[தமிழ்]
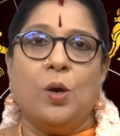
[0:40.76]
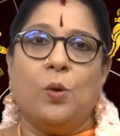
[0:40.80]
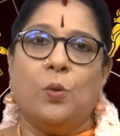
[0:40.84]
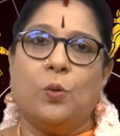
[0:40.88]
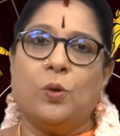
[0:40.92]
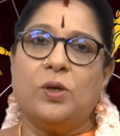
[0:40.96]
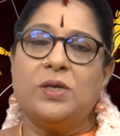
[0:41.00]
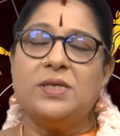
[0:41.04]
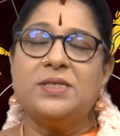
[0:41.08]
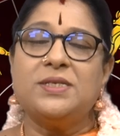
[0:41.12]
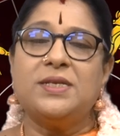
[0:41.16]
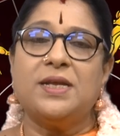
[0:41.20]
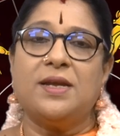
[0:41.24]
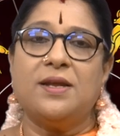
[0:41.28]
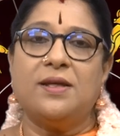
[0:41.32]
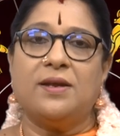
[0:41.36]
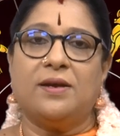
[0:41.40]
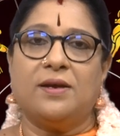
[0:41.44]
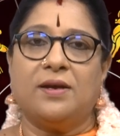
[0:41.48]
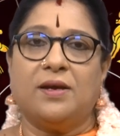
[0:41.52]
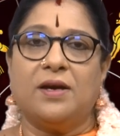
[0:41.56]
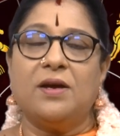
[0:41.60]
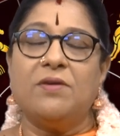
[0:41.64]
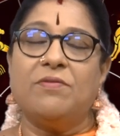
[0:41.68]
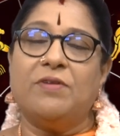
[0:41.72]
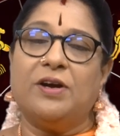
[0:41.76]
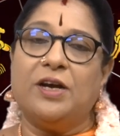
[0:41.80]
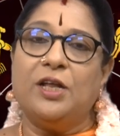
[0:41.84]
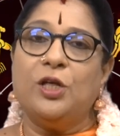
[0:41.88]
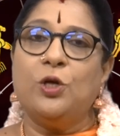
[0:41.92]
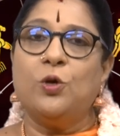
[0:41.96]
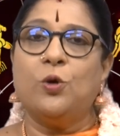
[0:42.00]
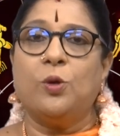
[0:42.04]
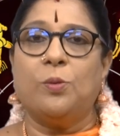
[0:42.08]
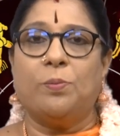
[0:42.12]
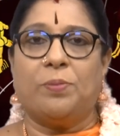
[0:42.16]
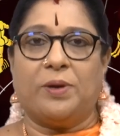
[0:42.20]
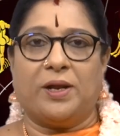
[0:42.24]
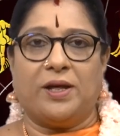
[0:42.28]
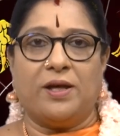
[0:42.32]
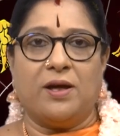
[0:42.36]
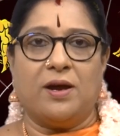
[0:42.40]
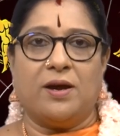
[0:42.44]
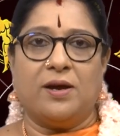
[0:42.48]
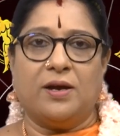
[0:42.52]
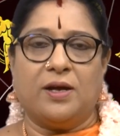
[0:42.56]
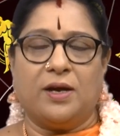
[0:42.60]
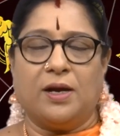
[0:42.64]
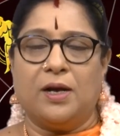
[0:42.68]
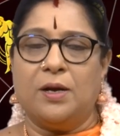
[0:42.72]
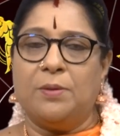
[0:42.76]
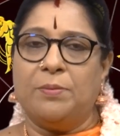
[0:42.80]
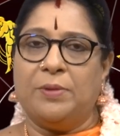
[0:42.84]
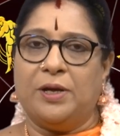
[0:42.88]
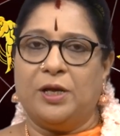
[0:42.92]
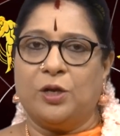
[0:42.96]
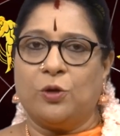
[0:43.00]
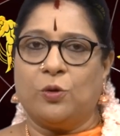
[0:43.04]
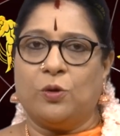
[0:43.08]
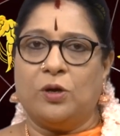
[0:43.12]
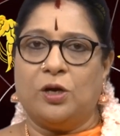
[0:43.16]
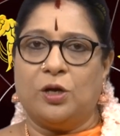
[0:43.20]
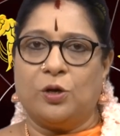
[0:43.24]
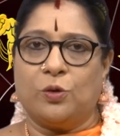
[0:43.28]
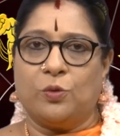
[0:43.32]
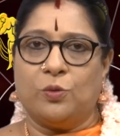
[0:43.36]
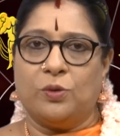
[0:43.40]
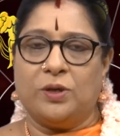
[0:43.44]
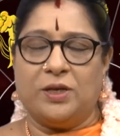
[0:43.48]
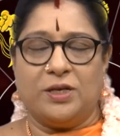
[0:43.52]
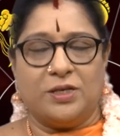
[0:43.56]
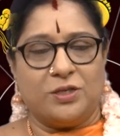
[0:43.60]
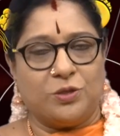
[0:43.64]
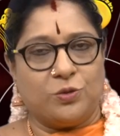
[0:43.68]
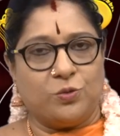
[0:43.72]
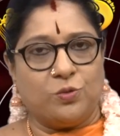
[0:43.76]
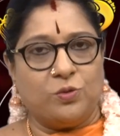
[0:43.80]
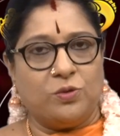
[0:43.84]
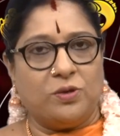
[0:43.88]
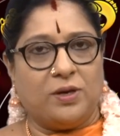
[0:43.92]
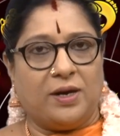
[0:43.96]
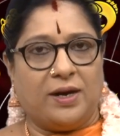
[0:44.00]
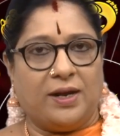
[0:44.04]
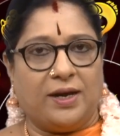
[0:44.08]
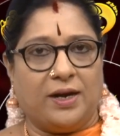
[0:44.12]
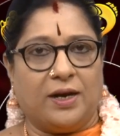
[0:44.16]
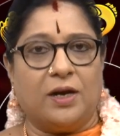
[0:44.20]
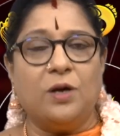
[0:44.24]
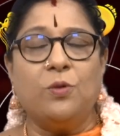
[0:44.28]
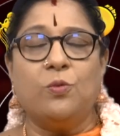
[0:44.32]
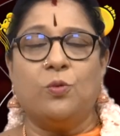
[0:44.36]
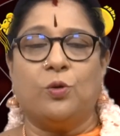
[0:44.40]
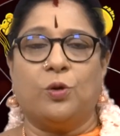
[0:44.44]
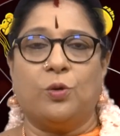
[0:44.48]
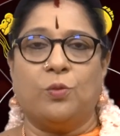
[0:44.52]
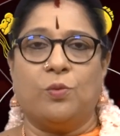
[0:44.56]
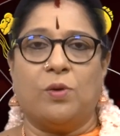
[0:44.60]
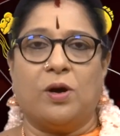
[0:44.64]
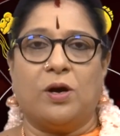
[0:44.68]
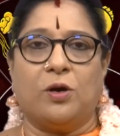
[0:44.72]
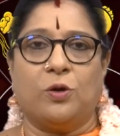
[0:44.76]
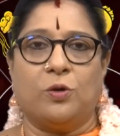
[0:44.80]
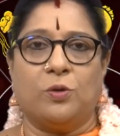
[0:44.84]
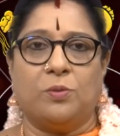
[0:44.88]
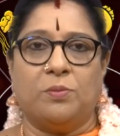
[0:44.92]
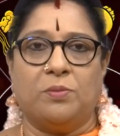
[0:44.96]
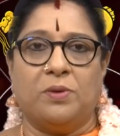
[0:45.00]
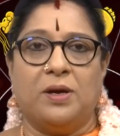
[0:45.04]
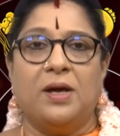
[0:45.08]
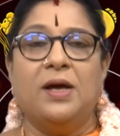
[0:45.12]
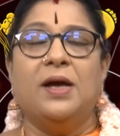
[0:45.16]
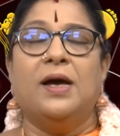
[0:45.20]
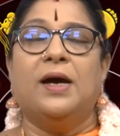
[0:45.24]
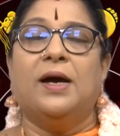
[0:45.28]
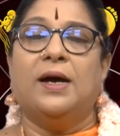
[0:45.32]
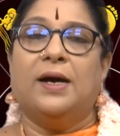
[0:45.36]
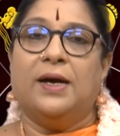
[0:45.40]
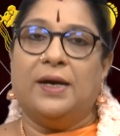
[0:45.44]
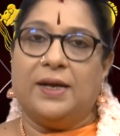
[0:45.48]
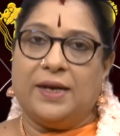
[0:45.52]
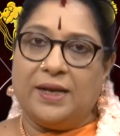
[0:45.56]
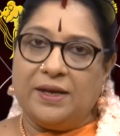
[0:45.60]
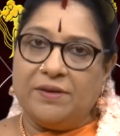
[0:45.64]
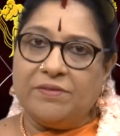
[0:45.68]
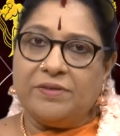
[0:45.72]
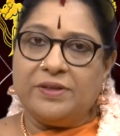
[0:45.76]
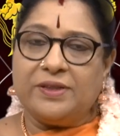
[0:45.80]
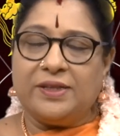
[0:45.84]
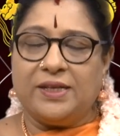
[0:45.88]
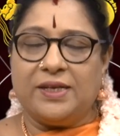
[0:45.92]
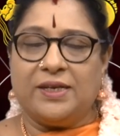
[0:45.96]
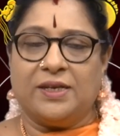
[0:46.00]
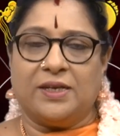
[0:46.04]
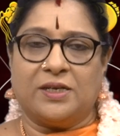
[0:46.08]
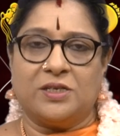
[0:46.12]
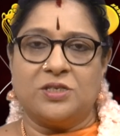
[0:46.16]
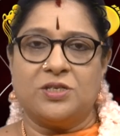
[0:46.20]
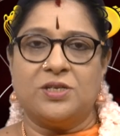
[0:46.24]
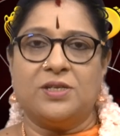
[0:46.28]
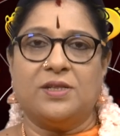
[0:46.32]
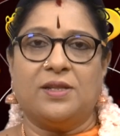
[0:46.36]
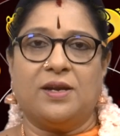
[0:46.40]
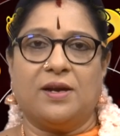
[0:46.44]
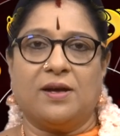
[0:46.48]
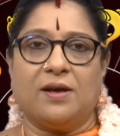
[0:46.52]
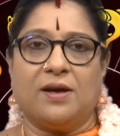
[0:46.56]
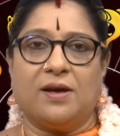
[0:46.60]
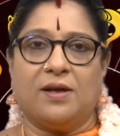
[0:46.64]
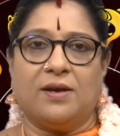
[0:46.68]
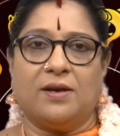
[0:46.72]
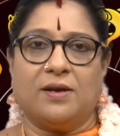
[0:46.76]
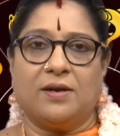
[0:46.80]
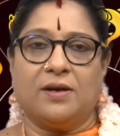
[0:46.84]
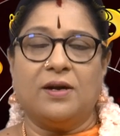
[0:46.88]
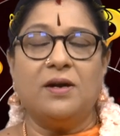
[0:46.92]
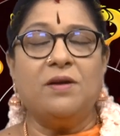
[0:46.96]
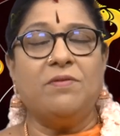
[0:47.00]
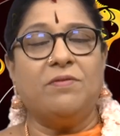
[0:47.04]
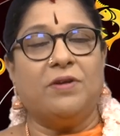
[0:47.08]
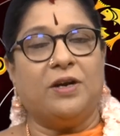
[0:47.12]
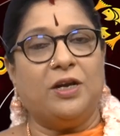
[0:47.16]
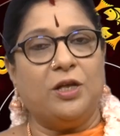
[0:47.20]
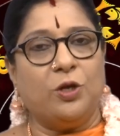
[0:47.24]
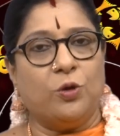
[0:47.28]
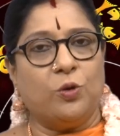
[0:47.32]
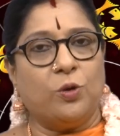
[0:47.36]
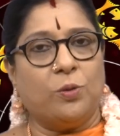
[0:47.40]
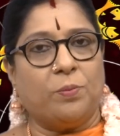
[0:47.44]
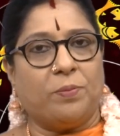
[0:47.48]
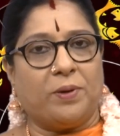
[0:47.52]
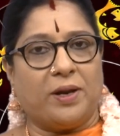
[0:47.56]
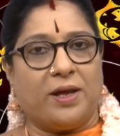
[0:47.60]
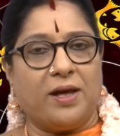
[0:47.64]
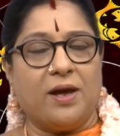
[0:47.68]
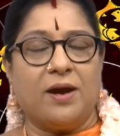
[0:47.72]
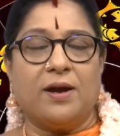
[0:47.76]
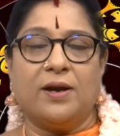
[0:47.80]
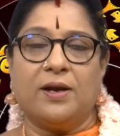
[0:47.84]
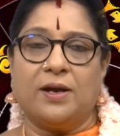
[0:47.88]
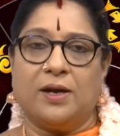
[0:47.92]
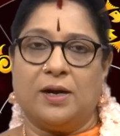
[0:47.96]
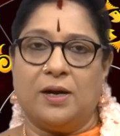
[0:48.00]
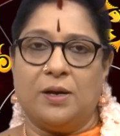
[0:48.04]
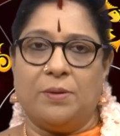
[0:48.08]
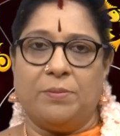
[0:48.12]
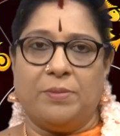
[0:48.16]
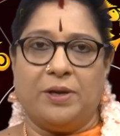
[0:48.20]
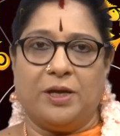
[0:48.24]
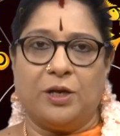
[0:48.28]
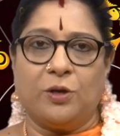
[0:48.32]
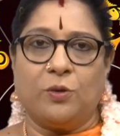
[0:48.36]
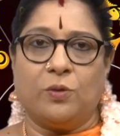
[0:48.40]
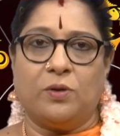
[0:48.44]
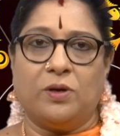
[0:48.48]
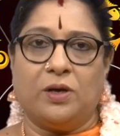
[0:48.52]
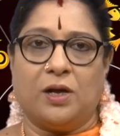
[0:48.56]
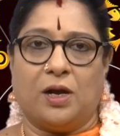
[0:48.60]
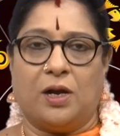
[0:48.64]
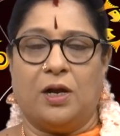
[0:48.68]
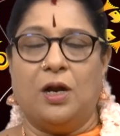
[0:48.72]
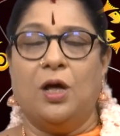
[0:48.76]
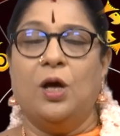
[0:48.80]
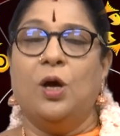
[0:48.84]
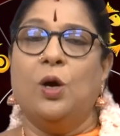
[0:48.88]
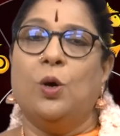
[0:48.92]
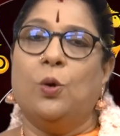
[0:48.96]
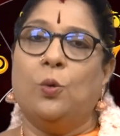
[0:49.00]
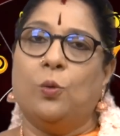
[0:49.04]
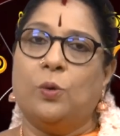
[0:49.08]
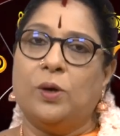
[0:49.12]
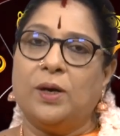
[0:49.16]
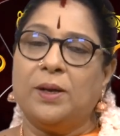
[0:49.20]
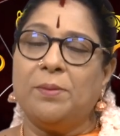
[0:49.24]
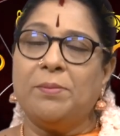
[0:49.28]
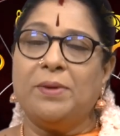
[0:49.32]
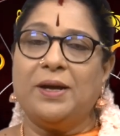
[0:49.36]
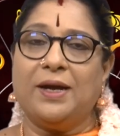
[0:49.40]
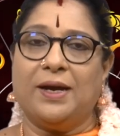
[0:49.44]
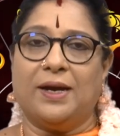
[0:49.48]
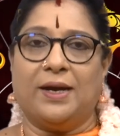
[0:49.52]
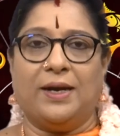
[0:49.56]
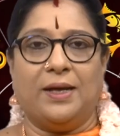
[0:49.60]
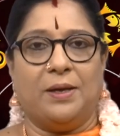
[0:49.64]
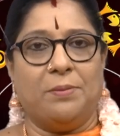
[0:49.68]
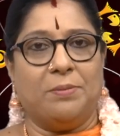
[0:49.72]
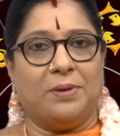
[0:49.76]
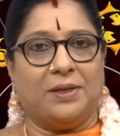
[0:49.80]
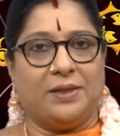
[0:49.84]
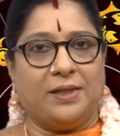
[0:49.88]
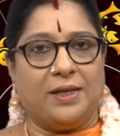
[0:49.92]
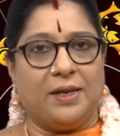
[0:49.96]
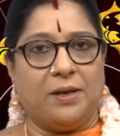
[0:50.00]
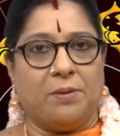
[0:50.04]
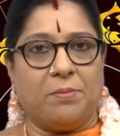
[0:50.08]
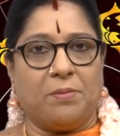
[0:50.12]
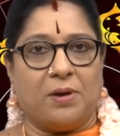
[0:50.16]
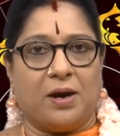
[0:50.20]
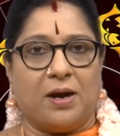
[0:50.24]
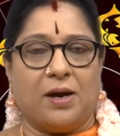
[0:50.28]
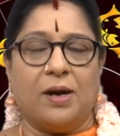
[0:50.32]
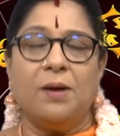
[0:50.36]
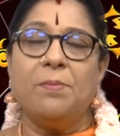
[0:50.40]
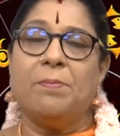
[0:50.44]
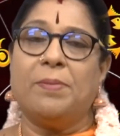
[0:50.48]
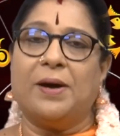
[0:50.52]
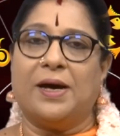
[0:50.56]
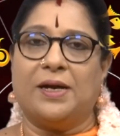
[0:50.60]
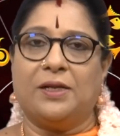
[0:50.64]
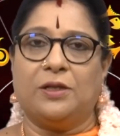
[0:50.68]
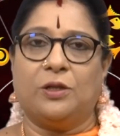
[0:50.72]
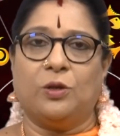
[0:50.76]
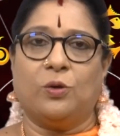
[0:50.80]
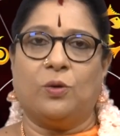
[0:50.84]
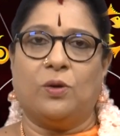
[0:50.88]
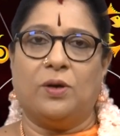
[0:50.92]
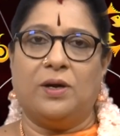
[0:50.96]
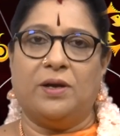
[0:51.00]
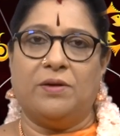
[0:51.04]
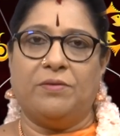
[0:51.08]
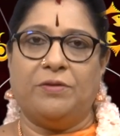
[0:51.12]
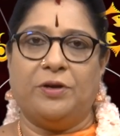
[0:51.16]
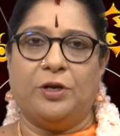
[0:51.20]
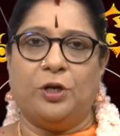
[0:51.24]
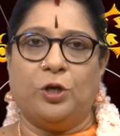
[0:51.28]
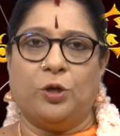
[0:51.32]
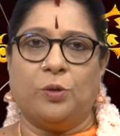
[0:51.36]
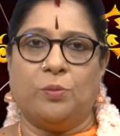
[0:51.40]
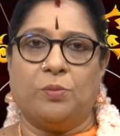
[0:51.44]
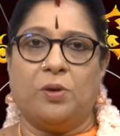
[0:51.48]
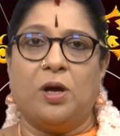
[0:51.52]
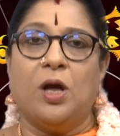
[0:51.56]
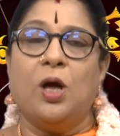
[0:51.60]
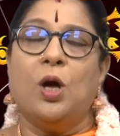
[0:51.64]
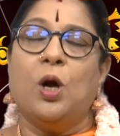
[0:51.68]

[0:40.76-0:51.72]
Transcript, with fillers: ஒரு சிலருக்கு வெளியூர் பிரயாணங்கள் மேற்கொள்ளக்கூடிய சூழ்நிலைகள் உருவாகும் ரேவதி நட்சத்திரக்காரர்கள் வெளியூர் பிரயாணங்கள் மேற்கொண்டால் உடைமைகளை பத்திரமாக பார்த்து கொள்ள வேண்டும்